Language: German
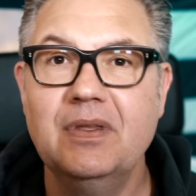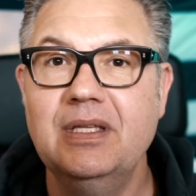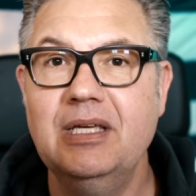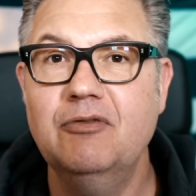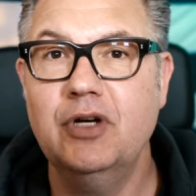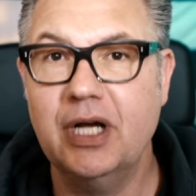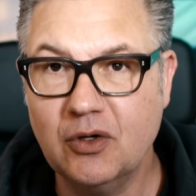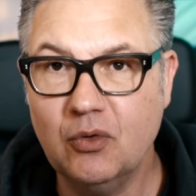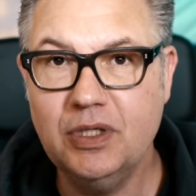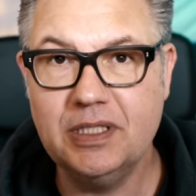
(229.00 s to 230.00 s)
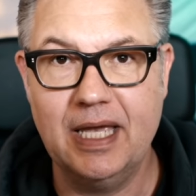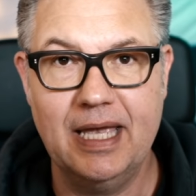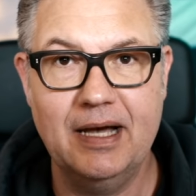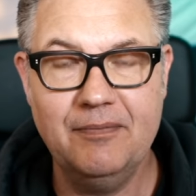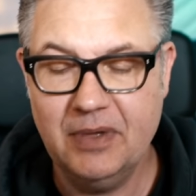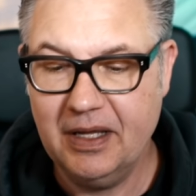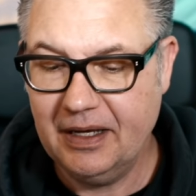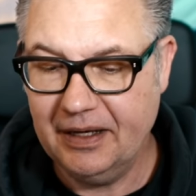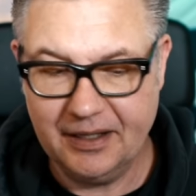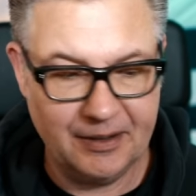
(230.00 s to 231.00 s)
die von der Größe her.
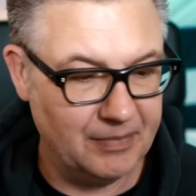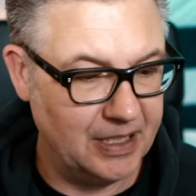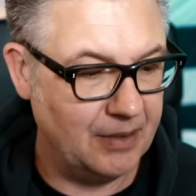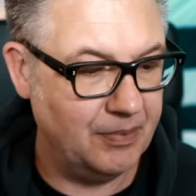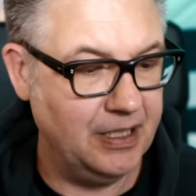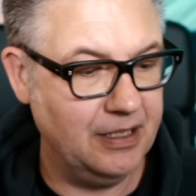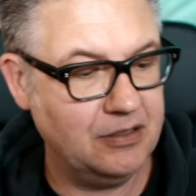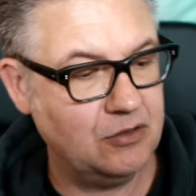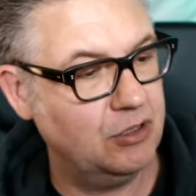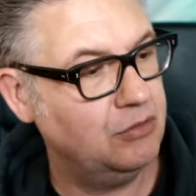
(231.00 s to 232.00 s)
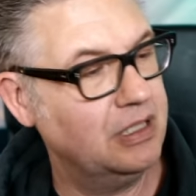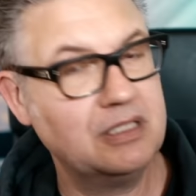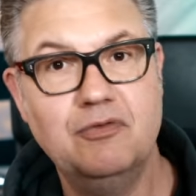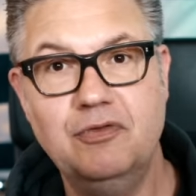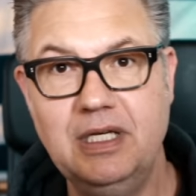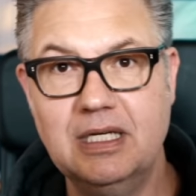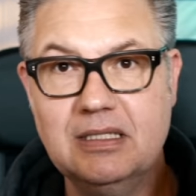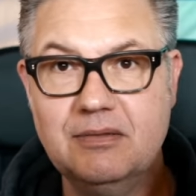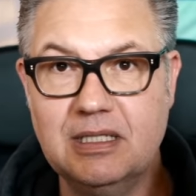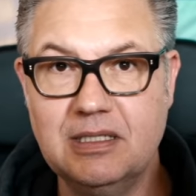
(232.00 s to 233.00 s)
Ähm, ich habe hier zum Beispiel das
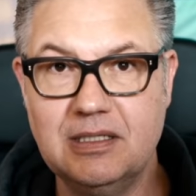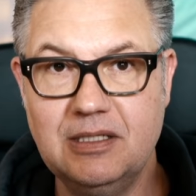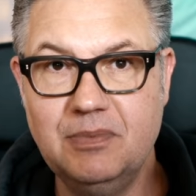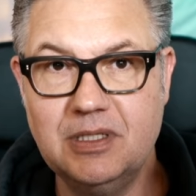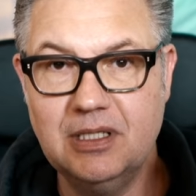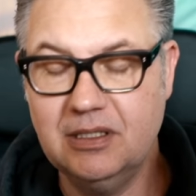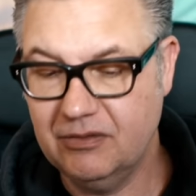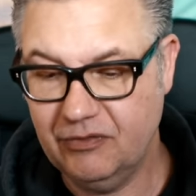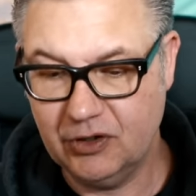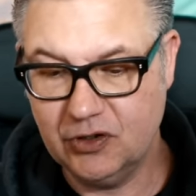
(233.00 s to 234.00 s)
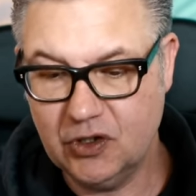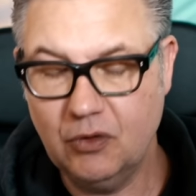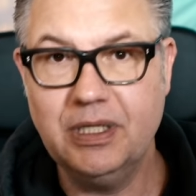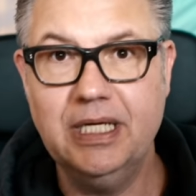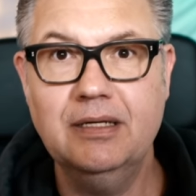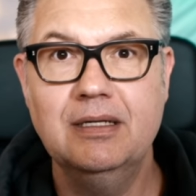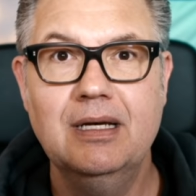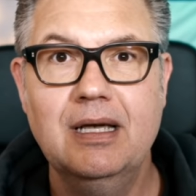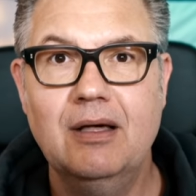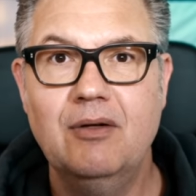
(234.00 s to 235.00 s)
2470 von Sony.
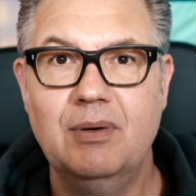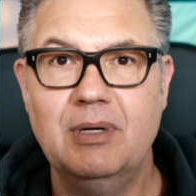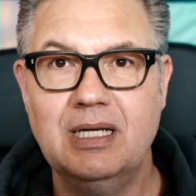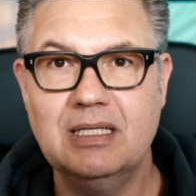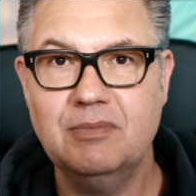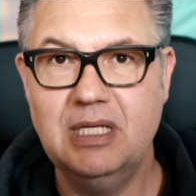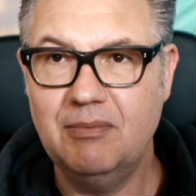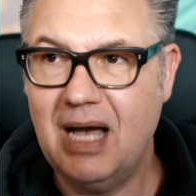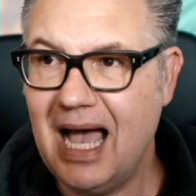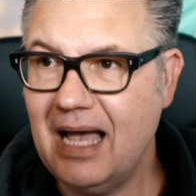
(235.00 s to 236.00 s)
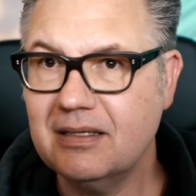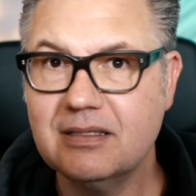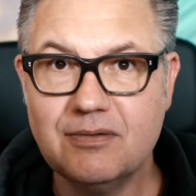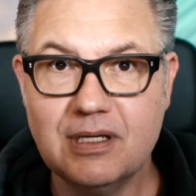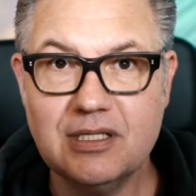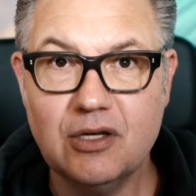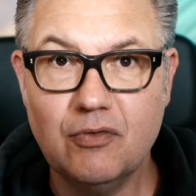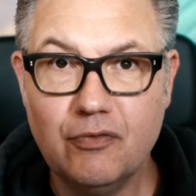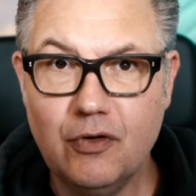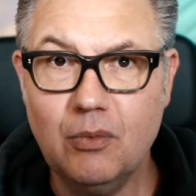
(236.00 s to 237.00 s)
Wenn man das mit dem
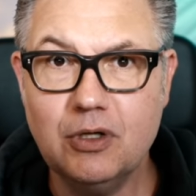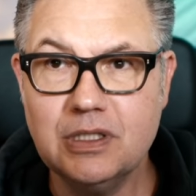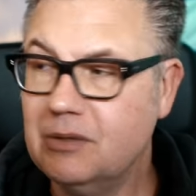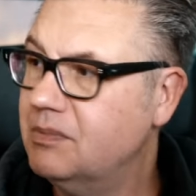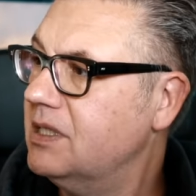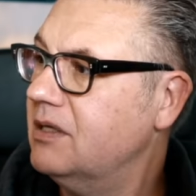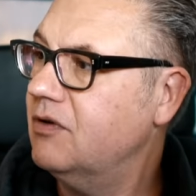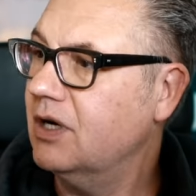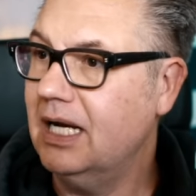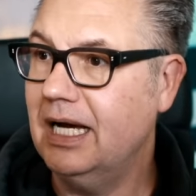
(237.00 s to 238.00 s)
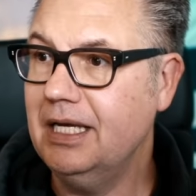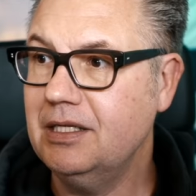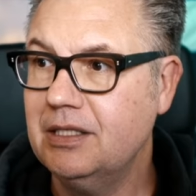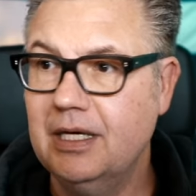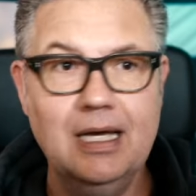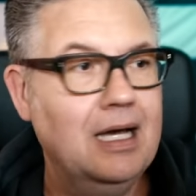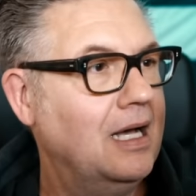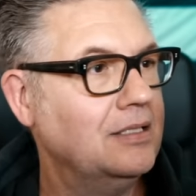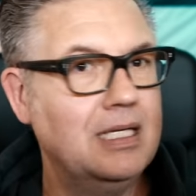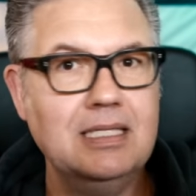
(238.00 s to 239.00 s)
2875 vergleicht,
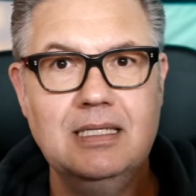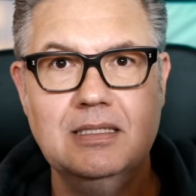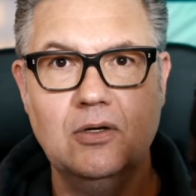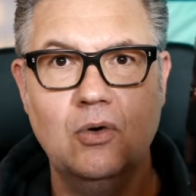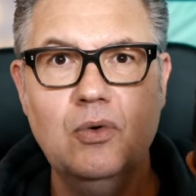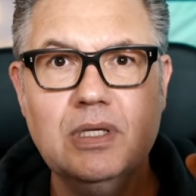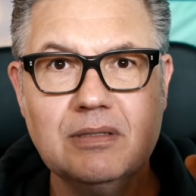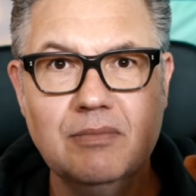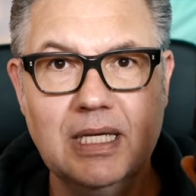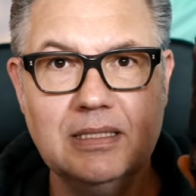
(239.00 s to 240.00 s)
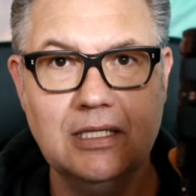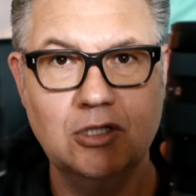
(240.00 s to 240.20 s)
also das ist größenmäßig